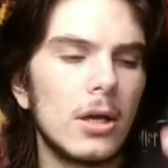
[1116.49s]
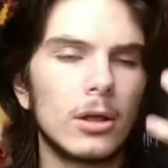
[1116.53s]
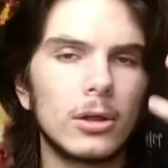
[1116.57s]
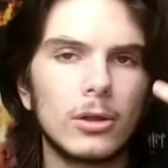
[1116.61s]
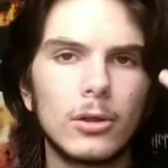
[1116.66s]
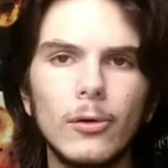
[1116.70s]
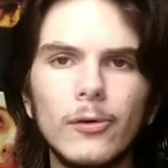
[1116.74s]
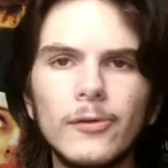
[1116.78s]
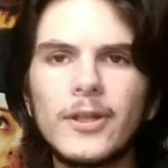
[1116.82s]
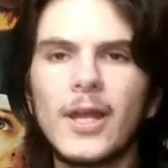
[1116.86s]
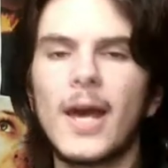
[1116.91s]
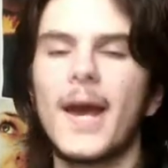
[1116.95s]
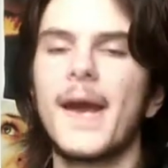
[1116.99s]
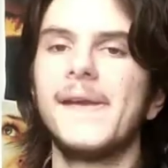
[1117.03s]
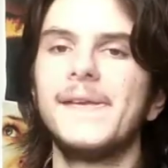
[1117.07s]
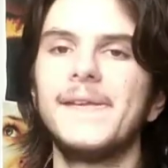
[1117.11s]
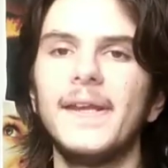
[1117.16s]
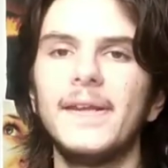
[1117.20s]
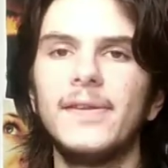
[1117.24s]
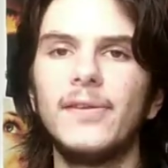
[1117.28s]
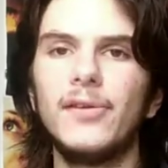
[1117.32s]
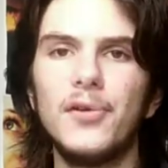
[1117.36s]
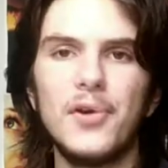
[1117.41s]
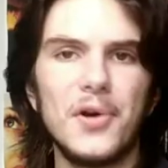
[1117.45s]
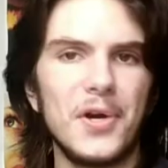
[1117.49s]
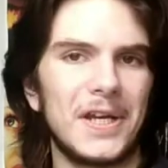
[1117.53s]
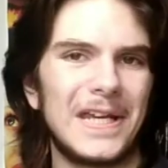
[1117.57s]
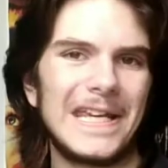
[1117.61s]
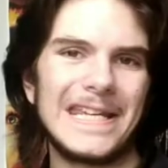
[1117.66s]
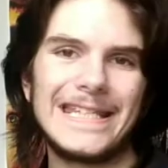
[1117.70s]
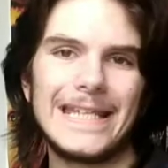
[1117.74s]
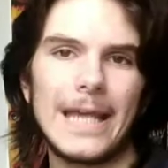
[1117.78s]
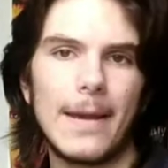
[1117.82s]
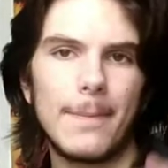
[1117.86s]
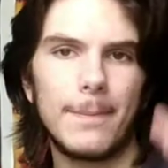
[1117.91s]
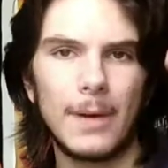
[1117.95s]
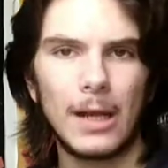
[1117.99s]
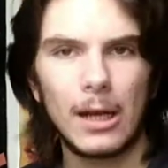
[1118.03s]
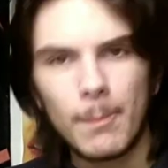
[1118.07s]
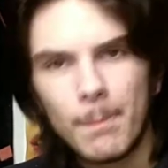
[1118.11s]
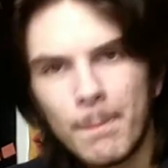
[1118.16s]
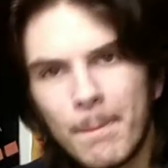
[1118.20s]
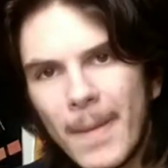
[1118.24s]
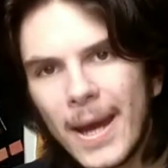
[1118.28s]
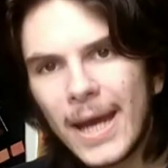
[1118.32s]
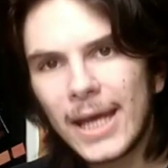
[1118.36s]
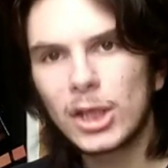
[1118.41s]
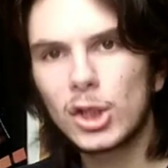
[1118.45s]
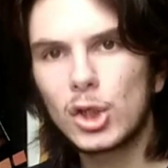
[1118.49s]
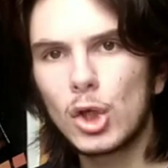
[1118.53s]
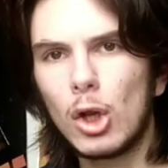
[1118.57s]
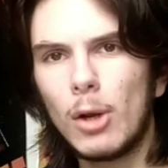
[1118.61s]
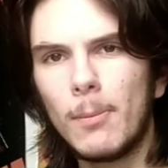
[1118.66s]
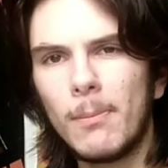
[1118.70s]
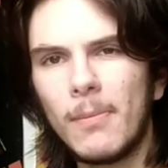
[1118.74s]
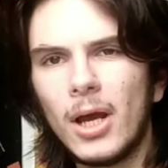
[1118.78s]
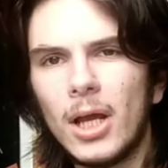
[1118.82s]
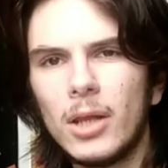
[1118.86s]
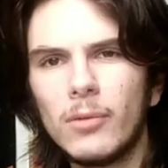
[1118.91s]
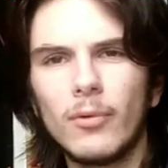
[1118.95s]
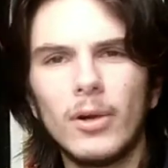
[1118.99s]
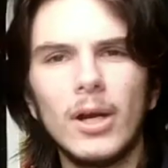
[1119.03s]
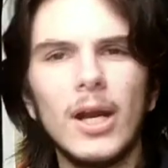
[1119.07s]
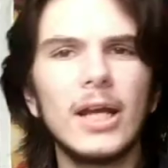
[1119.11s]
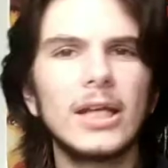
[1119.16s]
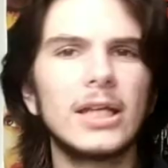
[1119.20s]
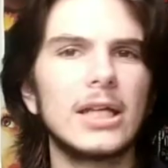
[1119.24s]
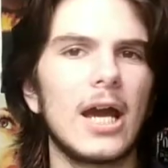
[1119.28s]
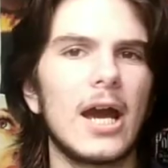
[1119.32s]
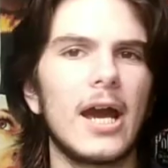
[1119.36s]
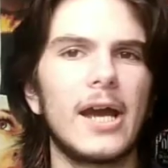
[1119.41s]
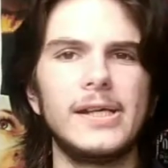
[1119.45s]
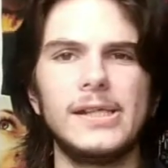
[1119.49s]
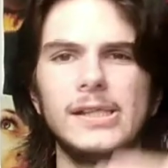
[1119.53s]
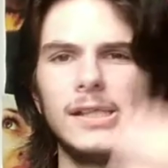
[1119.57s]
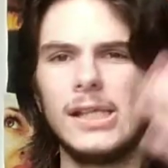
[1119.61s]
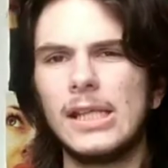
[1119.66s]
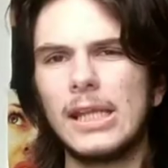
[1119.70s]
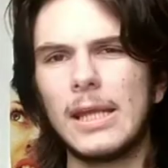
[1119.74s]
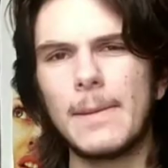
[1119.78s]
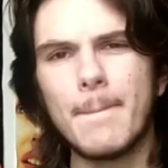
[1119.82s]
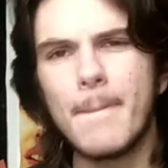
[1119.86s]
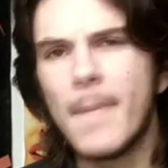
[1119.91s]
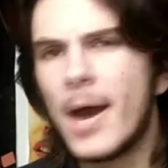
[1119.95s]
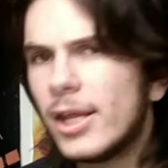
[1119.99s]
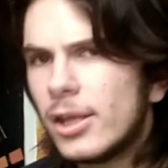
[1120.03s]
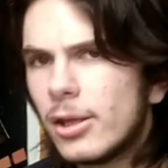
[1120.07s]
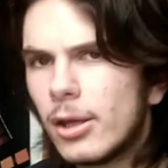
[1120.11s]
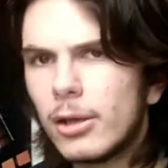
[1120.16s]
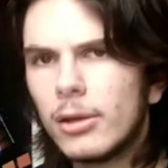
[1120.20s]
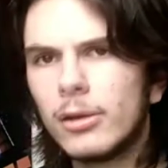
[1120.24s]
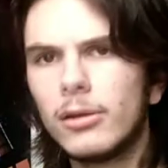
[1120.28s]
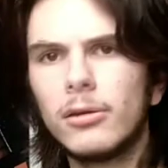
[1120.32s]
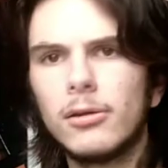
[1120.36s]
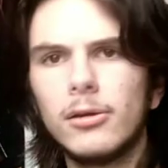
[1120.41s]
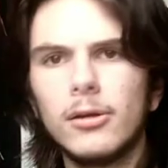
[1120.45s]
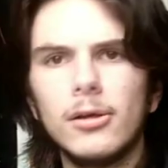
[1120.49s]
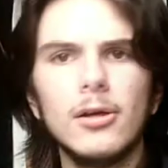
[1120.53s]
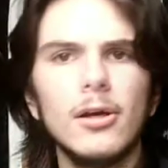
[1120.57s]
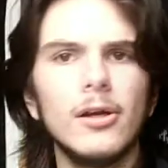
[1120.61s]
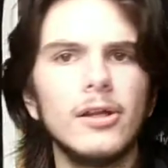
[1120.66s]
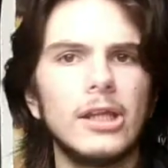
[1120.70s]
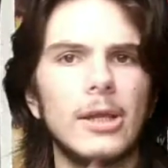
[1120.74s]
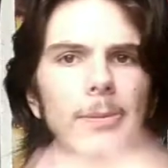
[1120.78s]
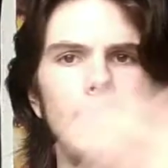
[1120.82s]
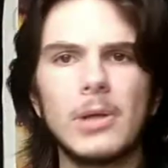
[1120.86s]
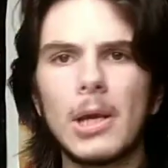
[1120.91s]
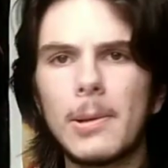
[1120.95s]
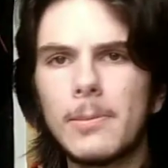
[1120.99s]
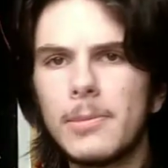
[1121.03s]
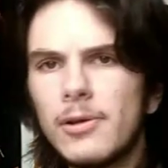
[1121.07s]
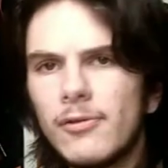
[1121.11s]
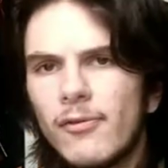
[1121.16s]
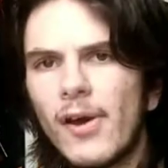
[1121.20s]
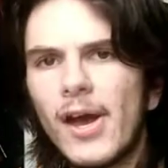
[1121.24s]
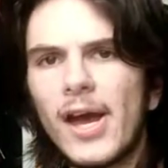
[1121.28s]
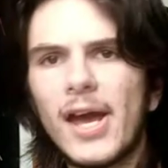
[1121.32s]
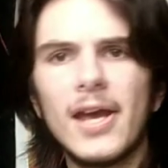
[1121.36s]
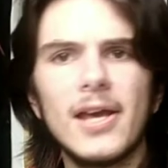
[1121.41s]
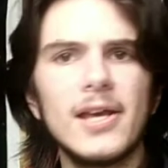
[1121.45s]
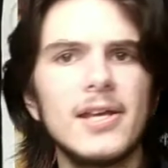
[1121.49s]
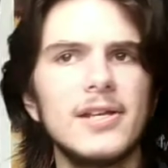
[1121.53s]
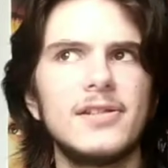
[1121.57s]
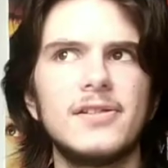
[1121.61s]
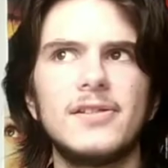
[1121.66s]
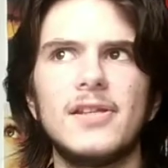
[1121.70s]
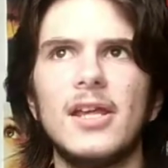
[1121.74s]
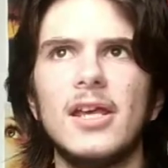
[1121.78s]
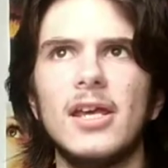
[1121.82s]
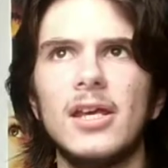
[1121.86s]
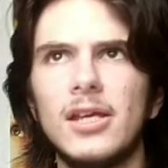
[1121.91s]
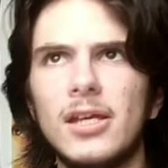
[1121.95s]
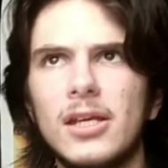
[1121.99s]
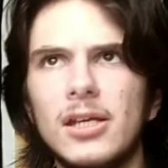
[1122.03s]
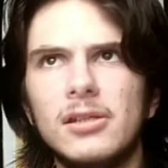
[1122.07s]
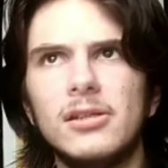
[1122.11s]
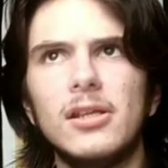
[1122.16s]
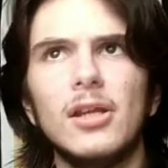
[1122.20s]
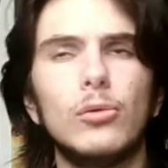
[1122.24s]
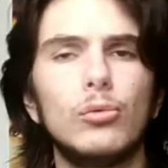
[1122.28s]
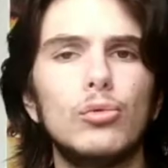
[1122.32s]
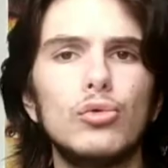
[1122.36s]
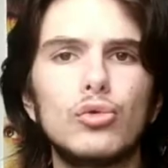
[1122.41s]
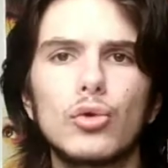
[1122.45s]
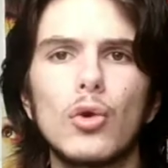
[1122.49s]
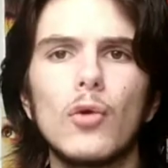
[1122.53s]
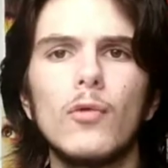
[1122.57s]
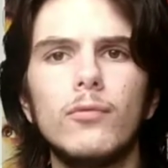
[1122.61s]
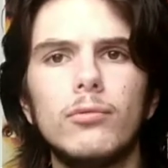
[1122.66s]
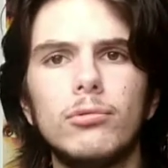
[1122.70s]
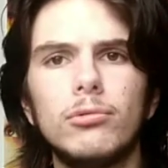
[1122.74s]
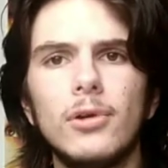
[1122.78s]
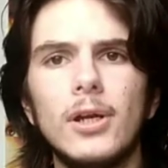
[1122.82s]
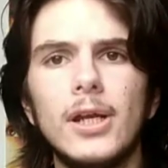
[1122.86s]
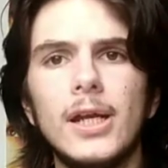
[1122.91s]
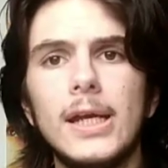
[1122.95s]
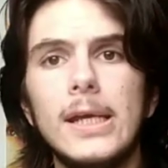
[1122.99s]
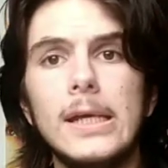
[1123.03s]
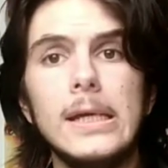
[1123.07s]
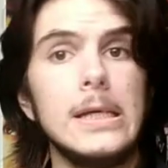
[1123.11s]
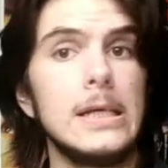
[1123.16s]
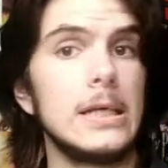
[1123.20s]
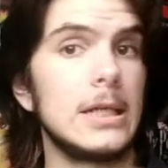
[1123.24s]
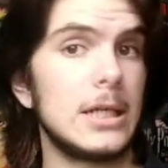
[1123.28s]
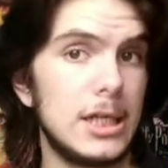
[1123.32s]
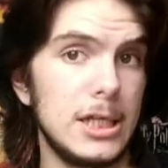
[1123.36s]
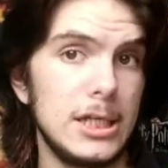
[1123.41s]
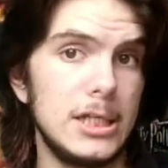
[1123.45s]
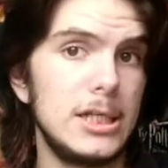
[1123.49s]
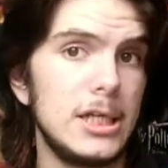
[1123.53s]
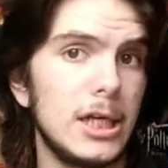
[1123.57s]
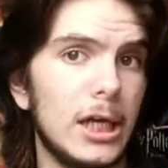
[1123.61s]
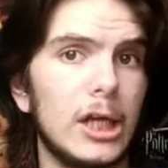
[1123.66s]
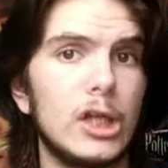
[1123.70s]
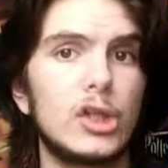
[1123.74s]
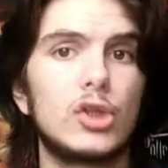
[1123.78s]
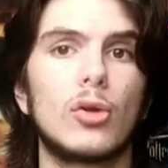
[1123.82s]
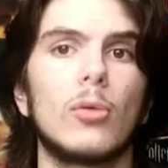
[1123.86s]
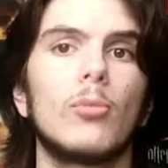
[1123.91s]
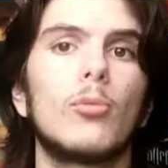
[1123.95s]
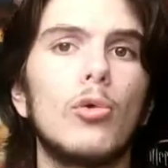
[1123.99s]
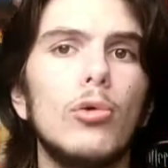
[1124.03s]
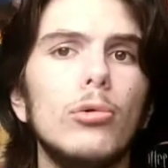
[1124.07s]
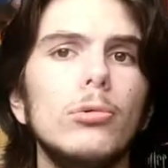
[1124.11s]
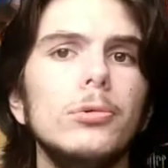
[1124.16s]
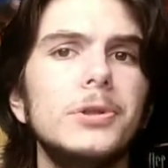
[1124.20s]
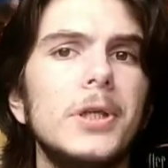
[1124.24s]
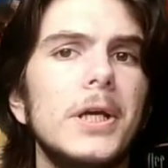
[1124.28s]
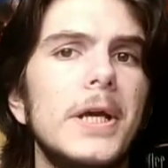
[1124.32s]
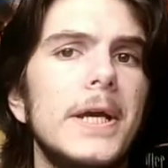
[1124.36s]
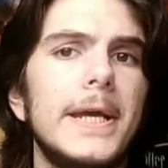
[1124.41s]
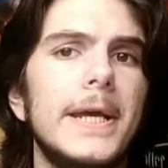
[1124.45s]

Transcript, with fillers: quand un réalisateur qui s'appelle Michael Mann, voilà, qui a réalisé des Manhunter, des Miami Vice, des Hits, des tout ce que vous voulez, qui dirige Tom Cruise,